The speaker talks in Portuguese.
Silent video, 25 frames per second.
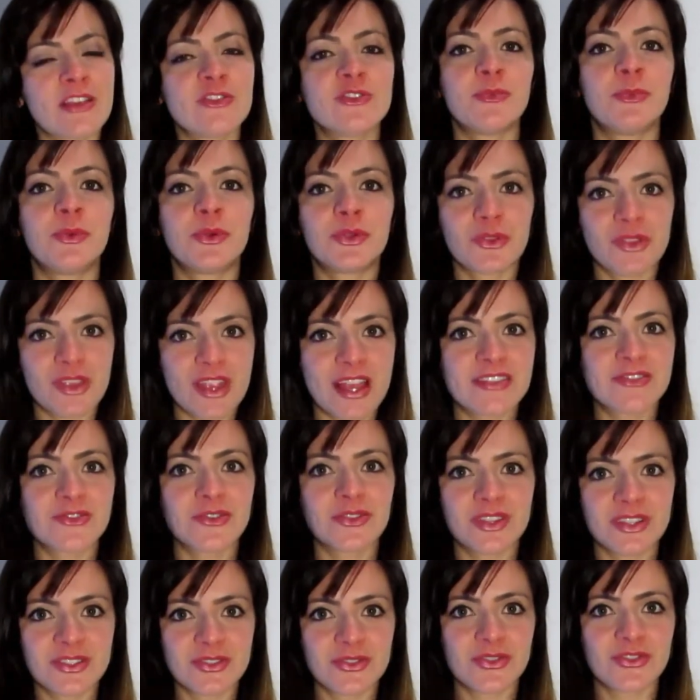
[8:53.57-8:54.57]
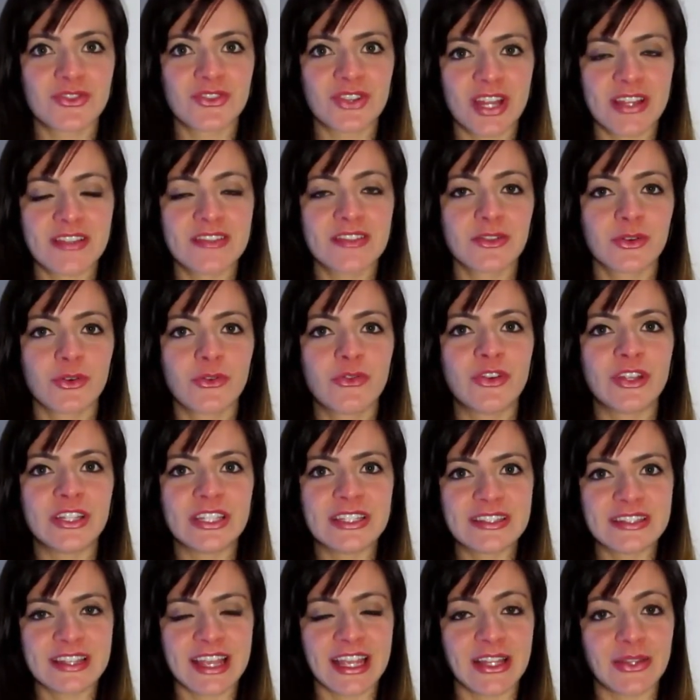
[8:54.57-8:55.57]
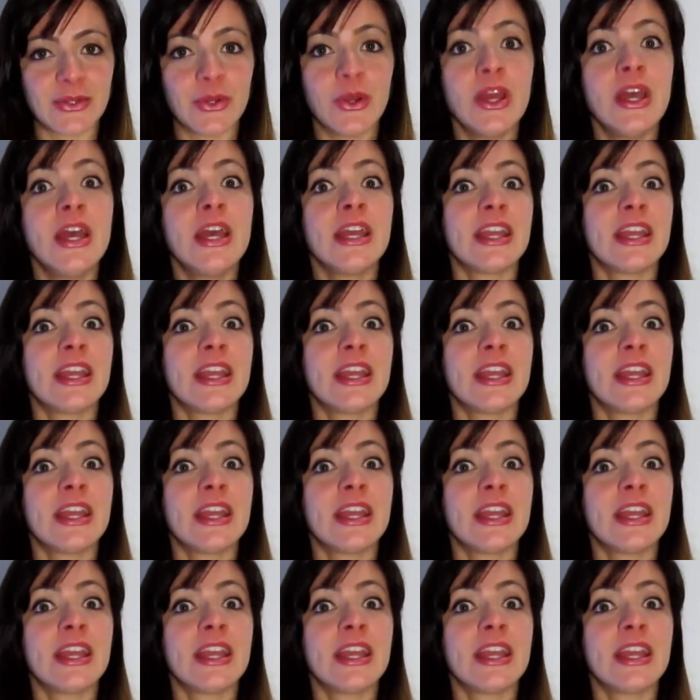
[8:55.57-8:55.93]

as oportunidades que o Tesouro Direto estão oferecendo,